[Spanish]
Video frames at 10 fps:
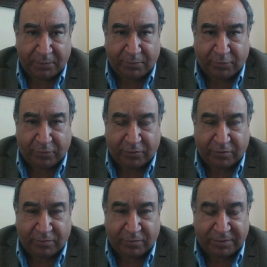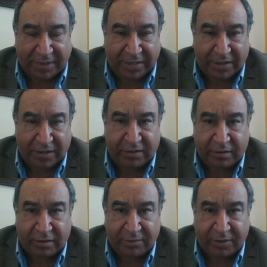por
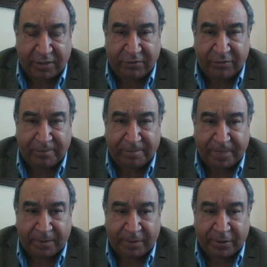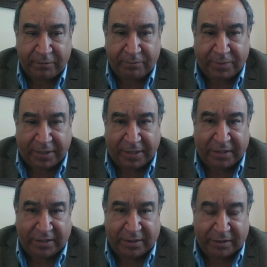imágenes de video
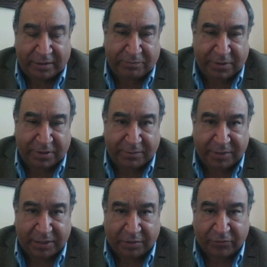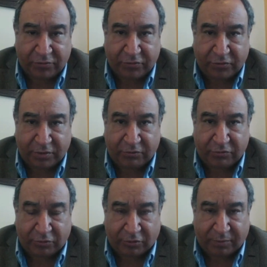para eh, precisamente la conducción
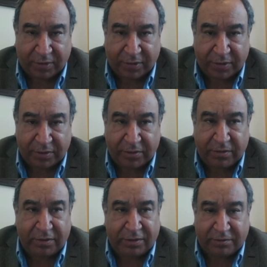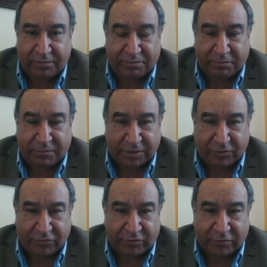autónoma. Eh,
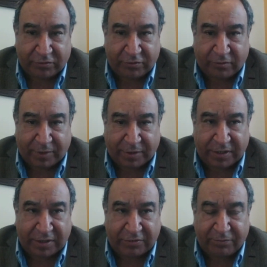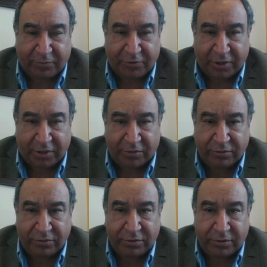Jesús nos compartirá su
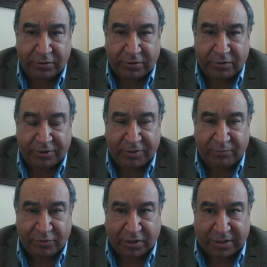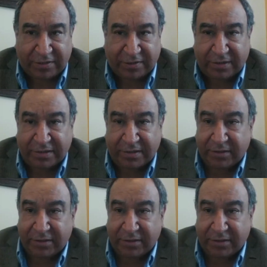proyecto y muchas gracias.